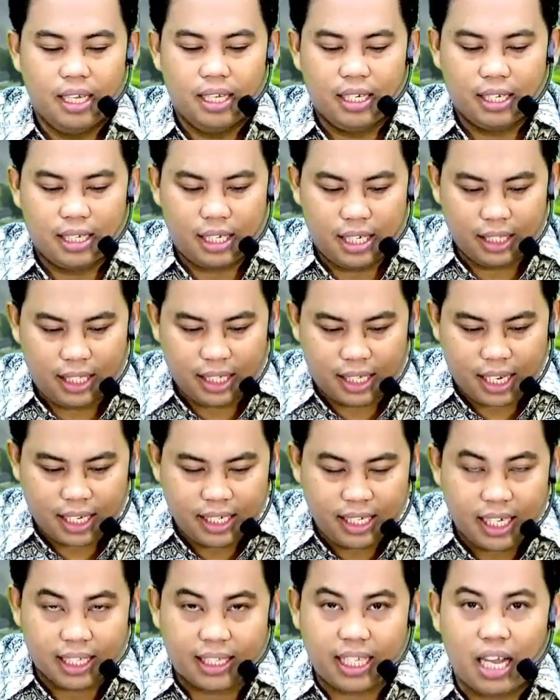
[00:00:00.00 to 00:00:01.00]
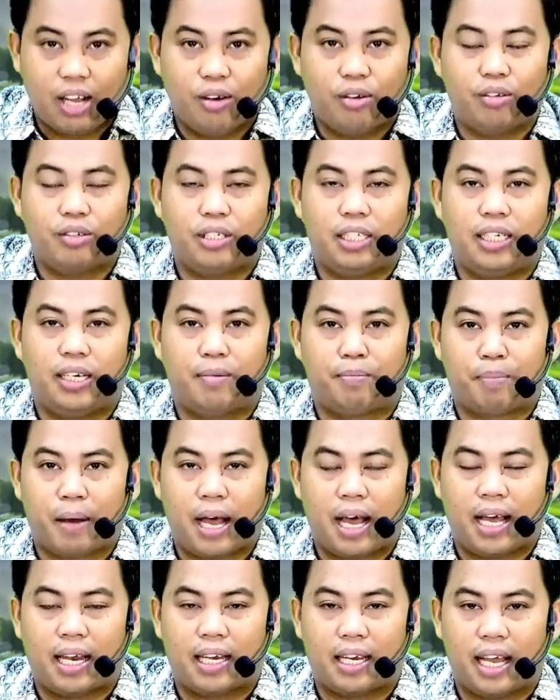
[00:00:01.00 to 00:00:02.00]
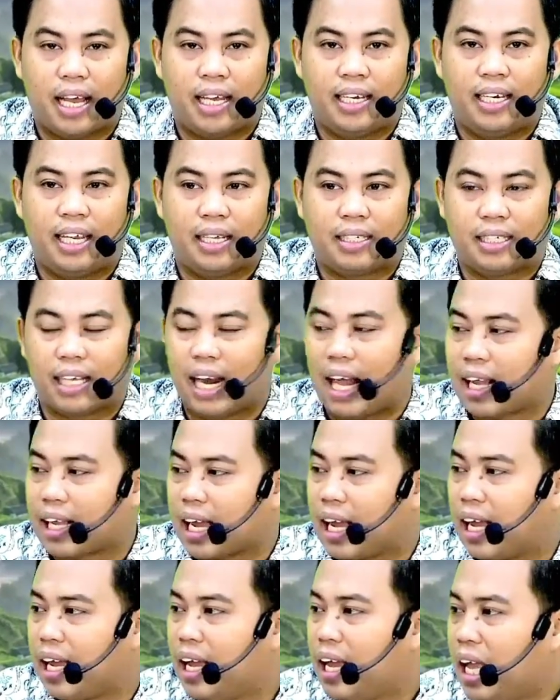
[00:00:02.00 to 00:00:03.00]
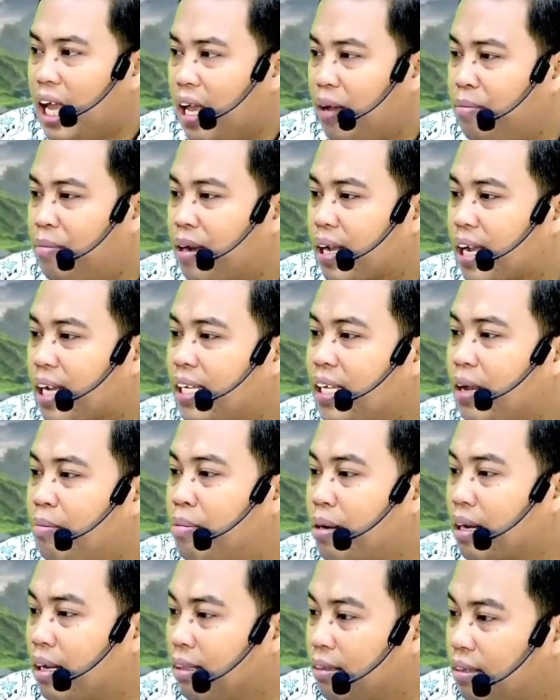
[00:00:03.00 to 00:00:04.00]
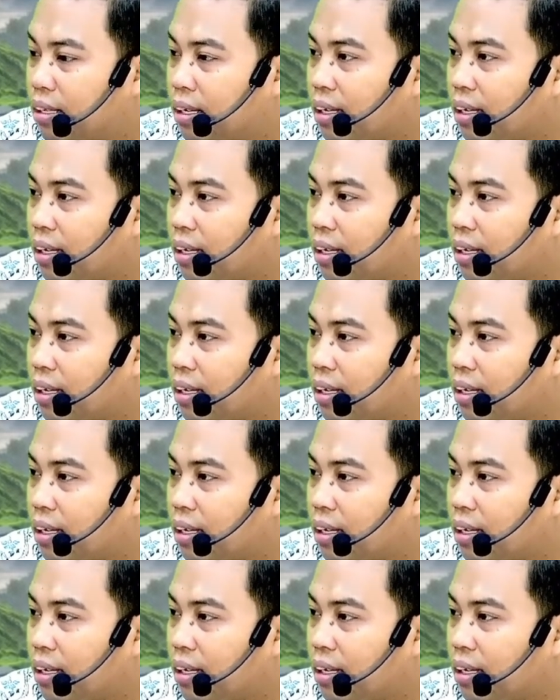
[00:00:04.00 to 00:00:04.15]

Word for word: ketika dia tahu di depan ada celaka maka dia berhenti.